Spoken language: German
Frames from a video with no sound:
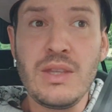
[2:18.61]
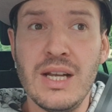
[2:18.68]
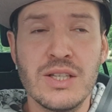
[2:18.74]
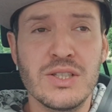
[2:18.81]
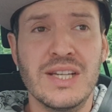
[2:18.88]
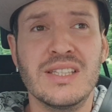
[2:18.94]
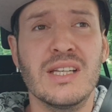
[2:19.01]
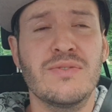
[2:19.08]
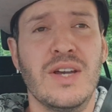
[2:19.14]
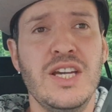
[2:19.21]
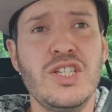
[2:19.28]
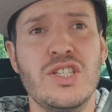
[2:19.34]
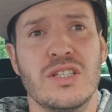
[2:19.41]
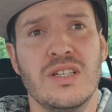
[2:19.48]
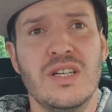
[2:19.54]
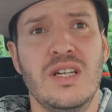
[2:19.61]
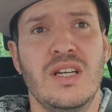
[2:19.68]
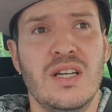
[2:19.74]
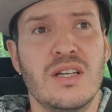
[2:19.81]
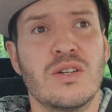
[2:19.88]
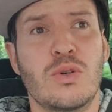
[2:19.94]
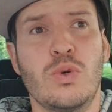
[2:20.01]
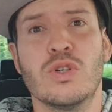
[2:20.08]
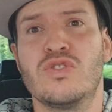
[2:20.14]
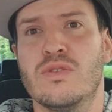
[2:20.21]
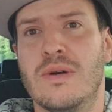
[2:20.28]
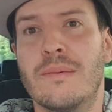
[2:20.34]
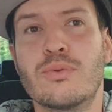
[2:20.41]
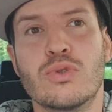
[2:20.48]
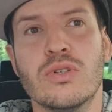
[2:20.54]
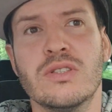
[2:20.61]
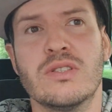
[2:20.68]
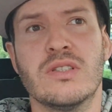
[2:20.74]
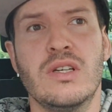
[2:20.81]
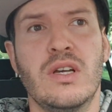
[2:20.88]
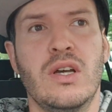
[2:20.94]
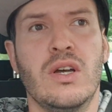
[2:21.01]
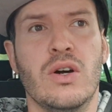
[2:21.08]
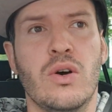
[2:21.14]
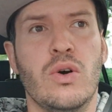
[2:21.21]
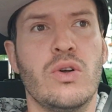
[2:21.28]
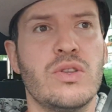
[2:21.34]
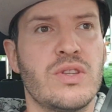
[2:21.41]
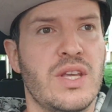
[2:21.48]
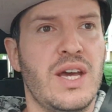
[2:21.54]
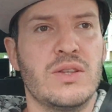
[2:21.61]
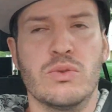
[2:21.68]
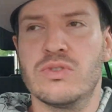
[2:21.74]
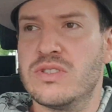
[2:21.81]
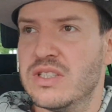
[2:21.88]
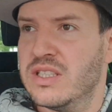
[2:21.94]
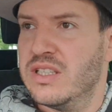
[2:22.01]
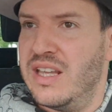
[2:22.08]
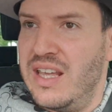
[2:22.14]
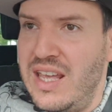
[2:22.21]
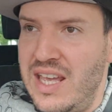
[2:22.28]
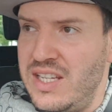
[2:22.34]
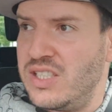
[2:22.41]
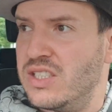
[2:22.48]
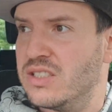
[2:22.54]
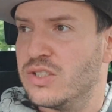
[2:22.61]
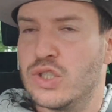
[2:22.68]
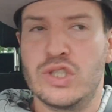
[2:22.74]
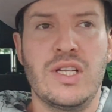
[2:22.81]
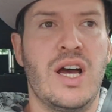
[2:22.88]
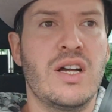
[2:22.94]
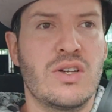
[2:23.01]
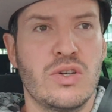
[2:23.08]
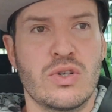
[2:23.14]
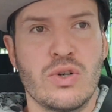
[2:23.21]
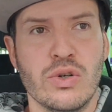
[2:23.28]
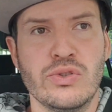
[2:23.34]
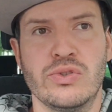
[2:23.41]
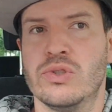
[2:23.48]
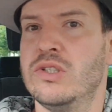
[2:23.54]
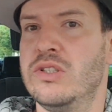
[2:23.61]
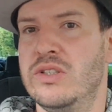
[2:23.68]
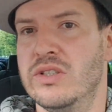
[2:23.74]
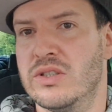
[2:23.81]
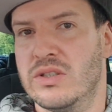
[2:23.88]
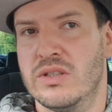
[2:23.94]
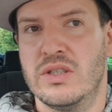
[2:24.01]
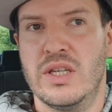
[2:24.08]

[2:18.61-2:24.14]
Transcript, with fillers: Also Eintracht war echt kurz vorm Absturz und er hat uns echt stark konsolidiert.